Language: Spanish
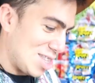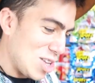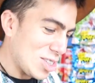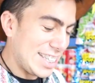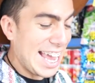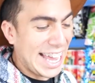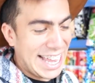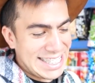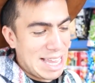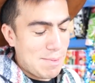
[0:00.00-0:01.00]
No sé a
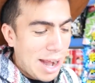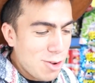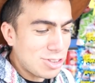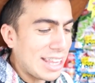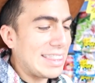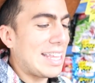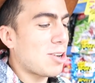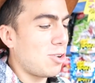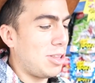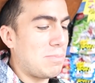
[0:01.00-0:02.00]
qué sabrá un
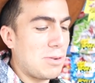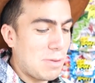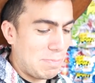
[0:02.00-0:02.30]
tentáculo de pulpo